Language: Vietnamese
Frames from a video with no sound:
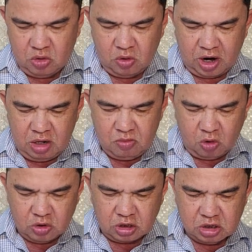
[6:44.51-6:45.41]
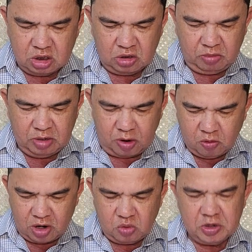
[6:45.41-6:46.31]
vụ án bồi thường do bị
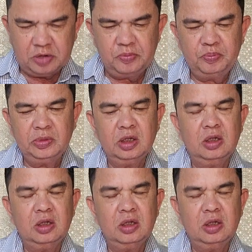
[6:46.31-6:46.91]
bắt quan của mình.